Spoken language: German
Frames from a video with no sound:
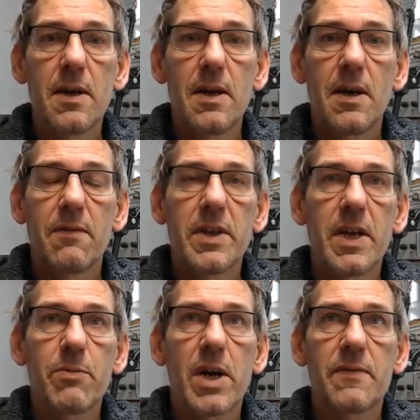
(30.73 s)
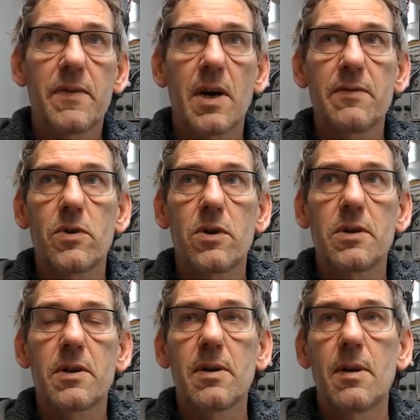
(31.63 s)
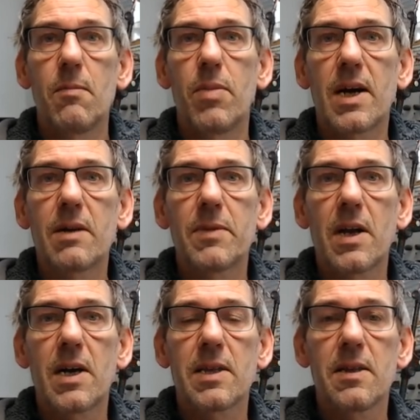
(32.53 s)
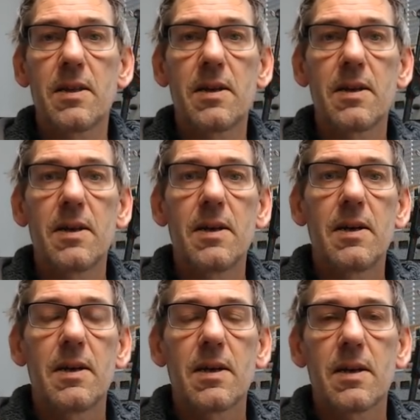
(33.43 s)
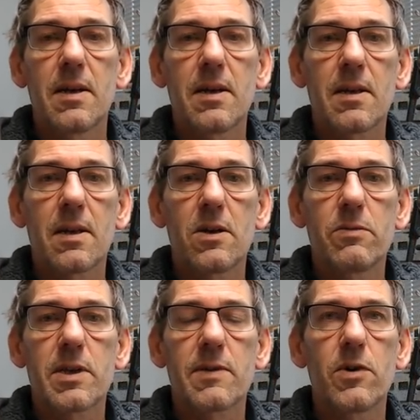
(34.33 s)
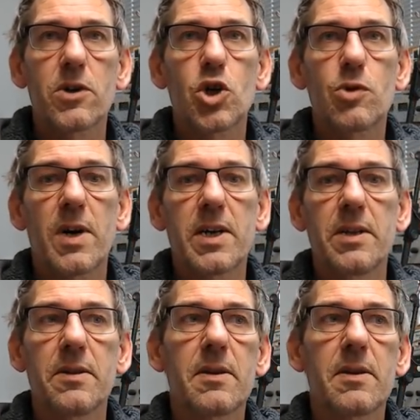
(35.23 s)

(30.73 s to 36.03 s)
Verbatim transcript: wenn ihr mehr erfahren wollt, bleibt dran. Ich glaube, es wird spannend.